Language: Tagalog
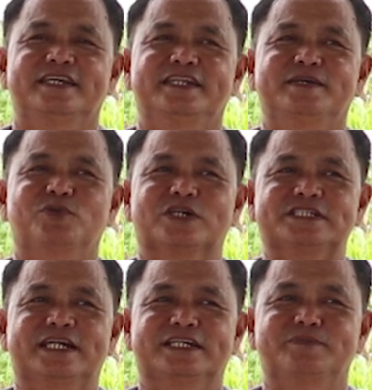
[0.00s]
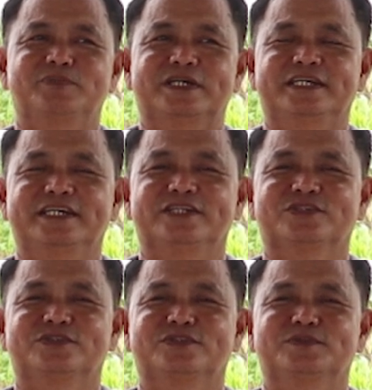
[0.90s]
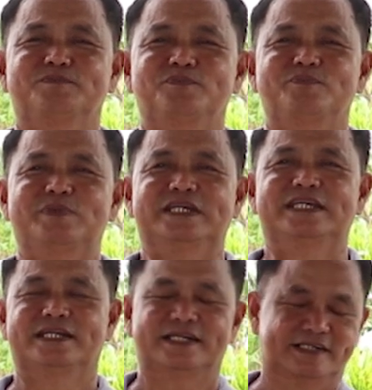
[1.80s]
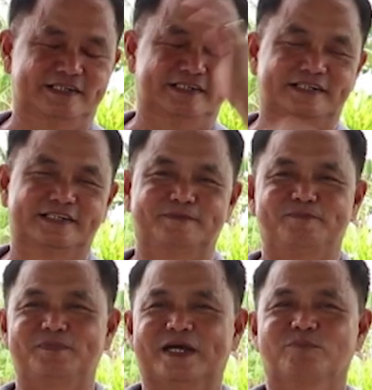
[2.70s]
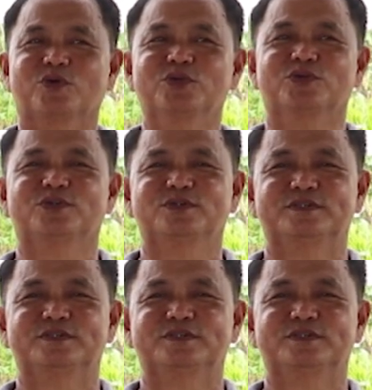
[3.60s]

Hindi po kasi natin pwedeng itong bigyan ng abono